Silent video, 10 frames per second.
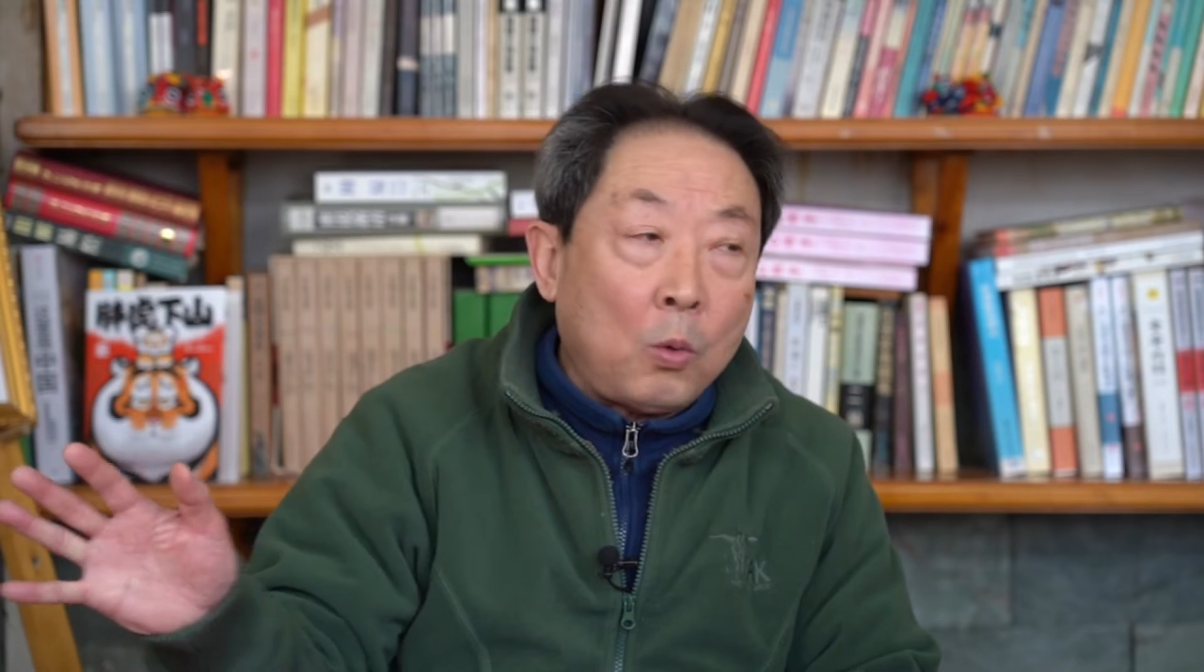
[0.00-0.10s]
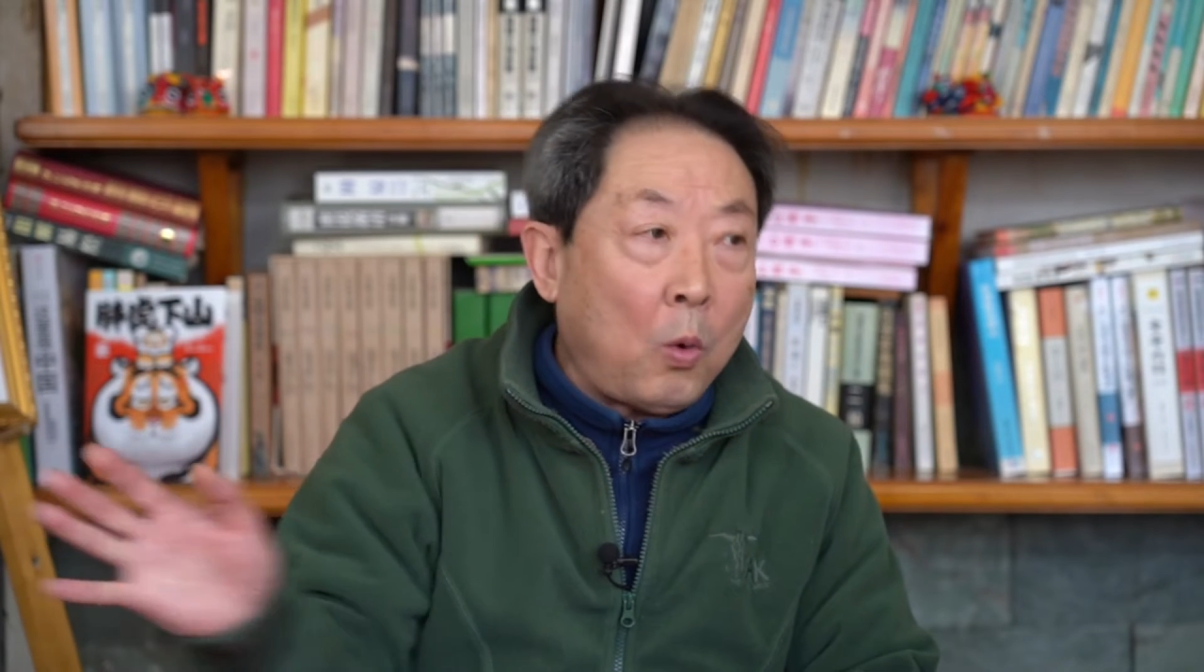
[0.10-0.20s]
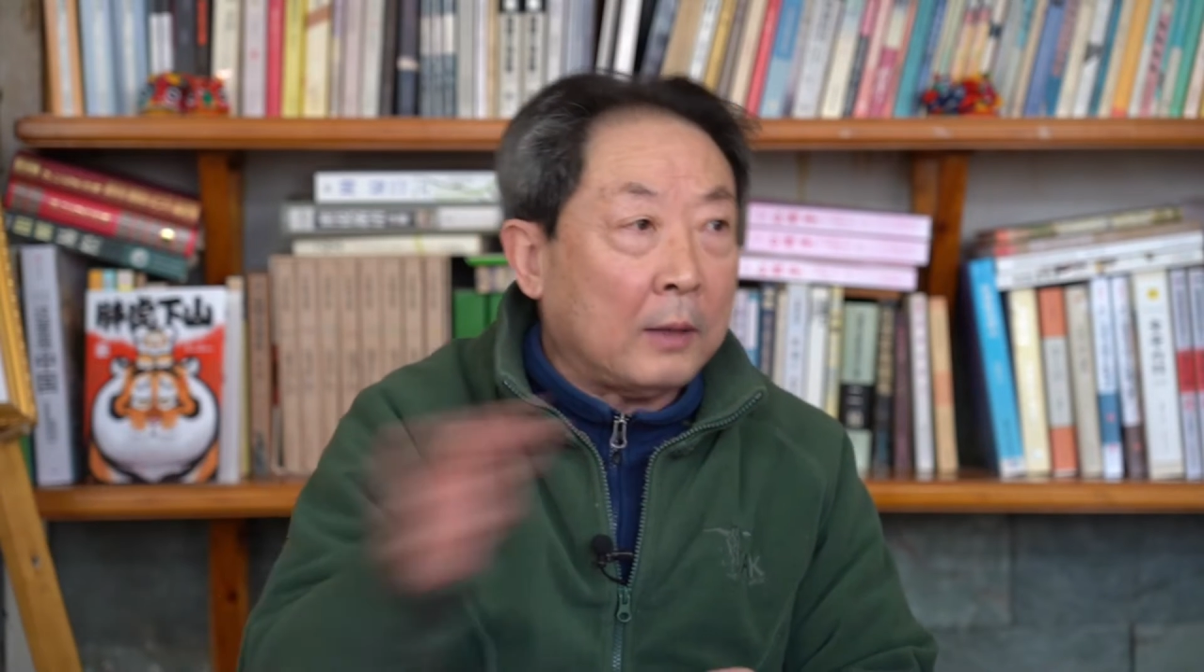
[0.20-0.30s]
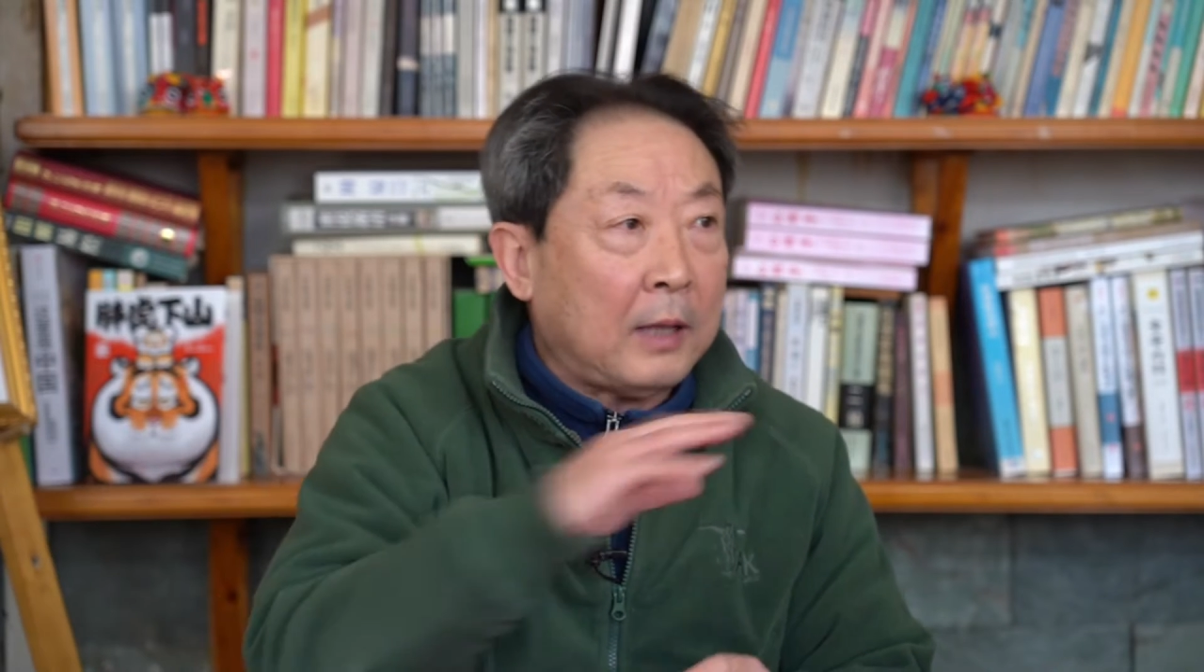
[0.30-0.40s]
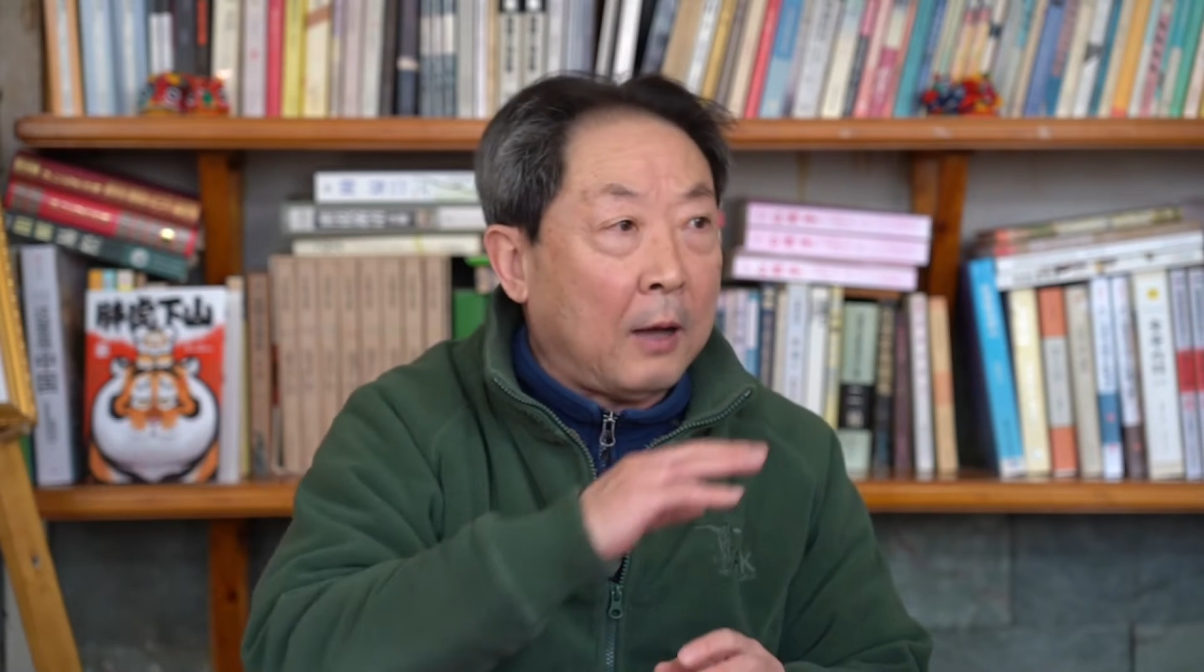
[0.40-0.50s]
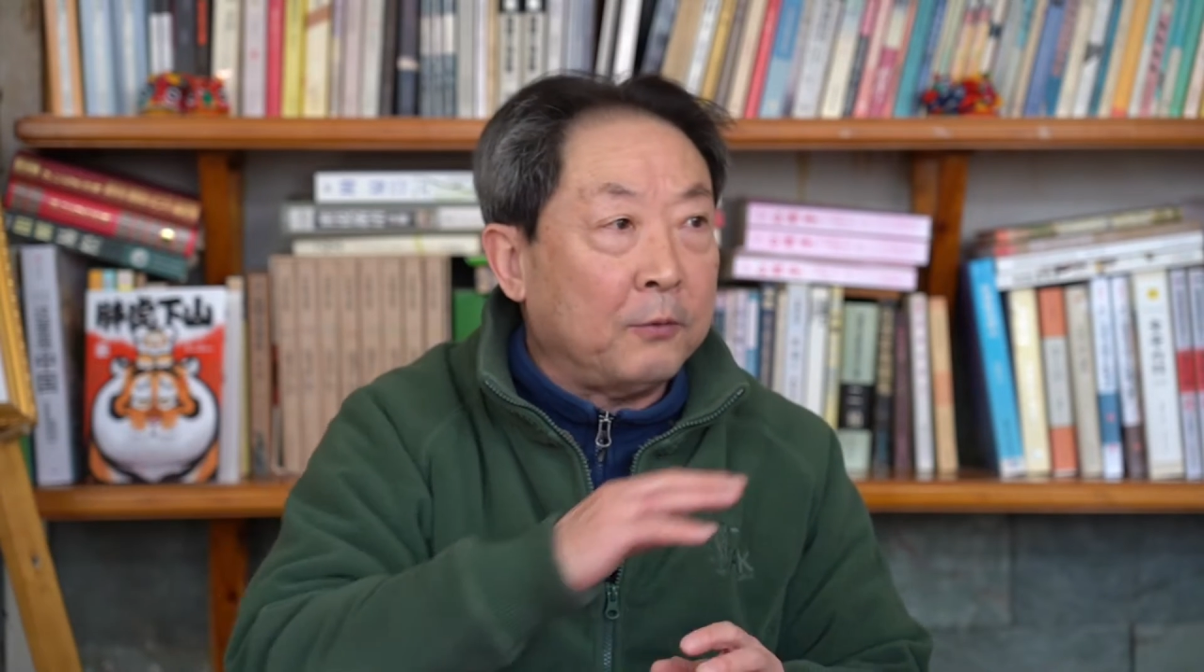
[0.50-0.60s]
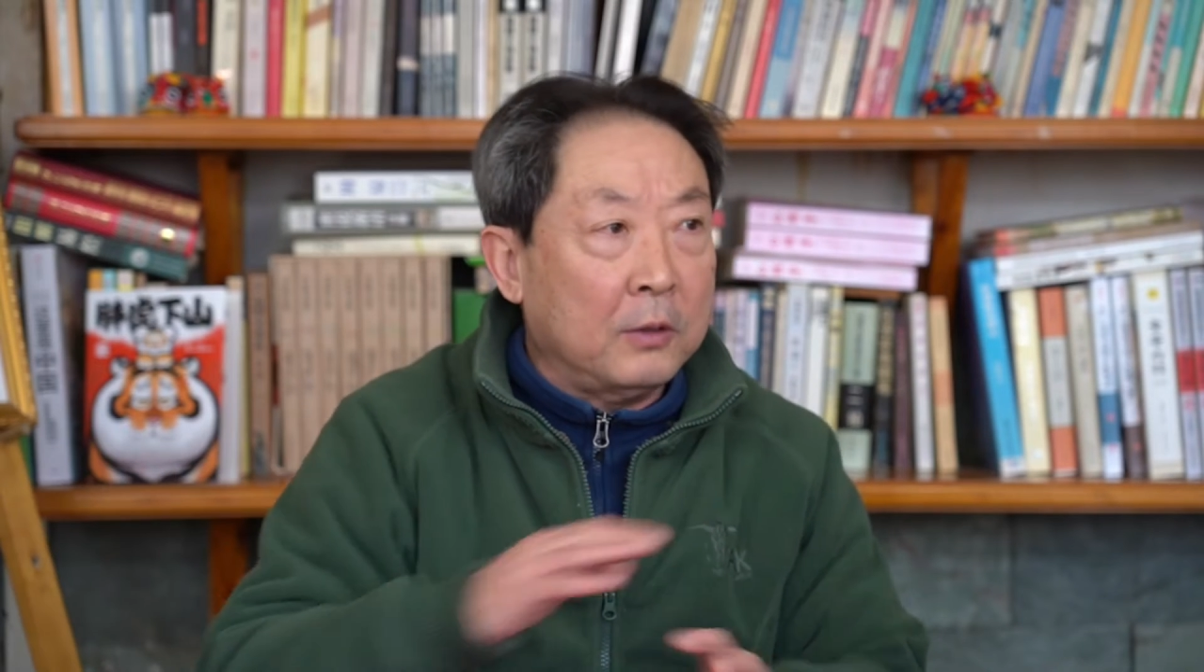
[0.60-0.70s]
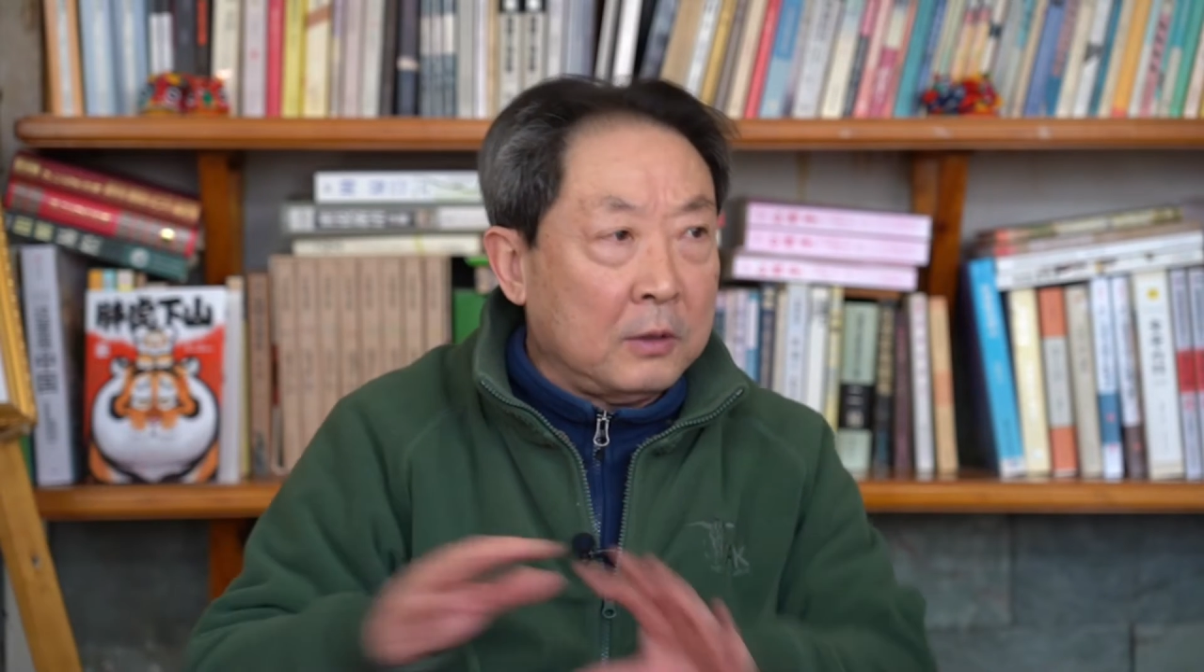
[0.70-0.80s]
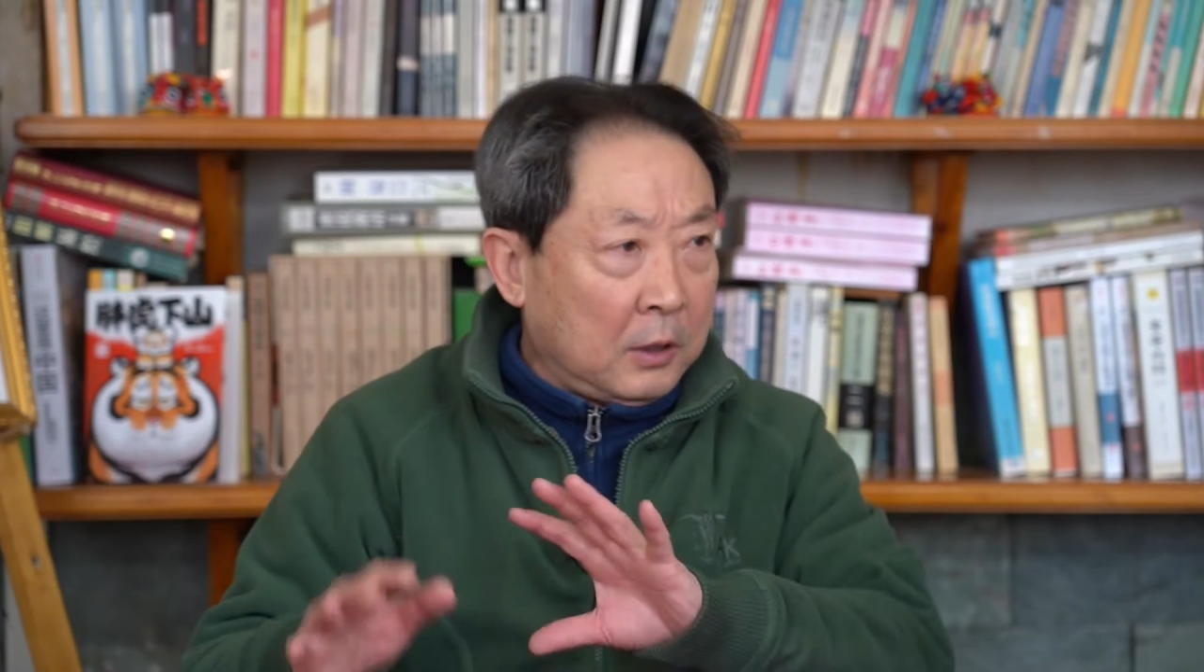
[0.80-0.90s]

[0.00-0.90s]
刮大风、